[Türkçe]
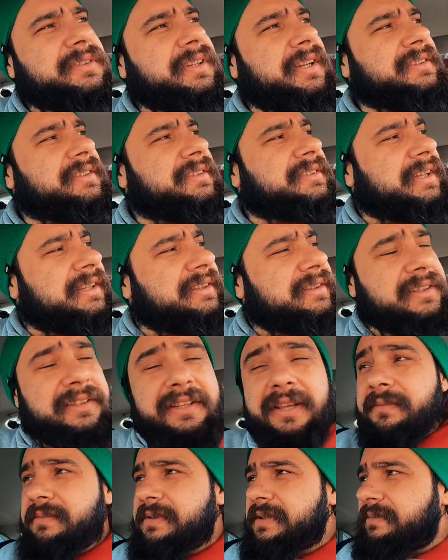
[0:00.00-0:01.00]
Tatlı tatlı
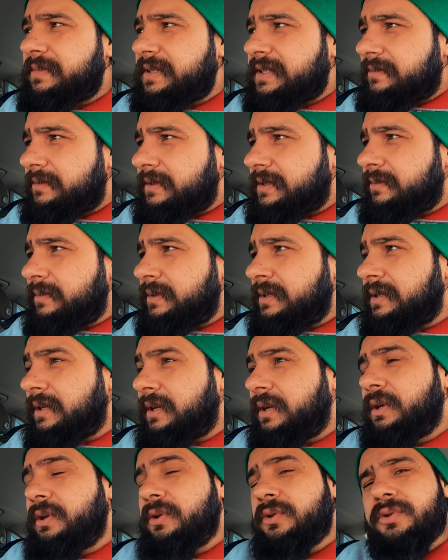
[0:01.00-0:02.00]
temiz mis mis mis.
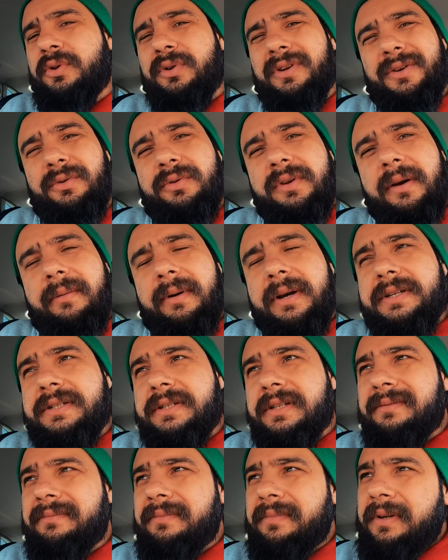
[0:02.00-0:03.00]
Sonra güne
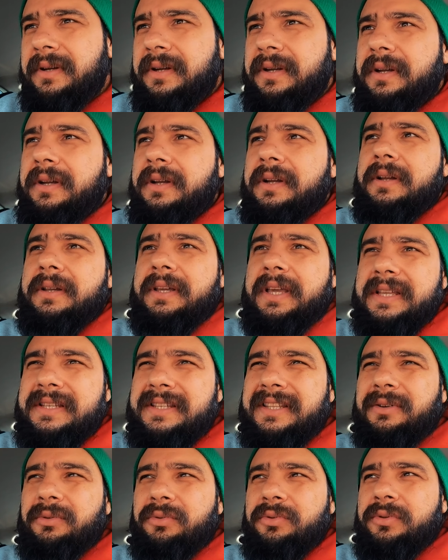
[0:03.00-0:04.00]
başlarım.
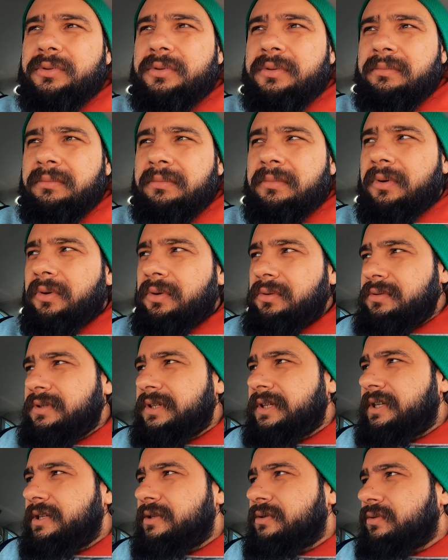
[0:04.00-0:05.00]
Gece de uyudum.
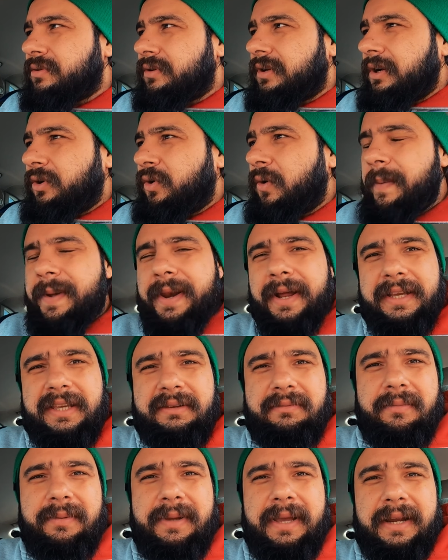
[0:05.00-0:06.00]
18 euroya
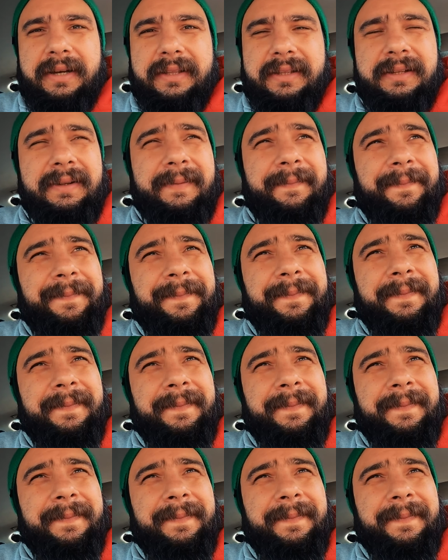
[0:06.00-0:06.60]
Kopenhag gibi bir yerde.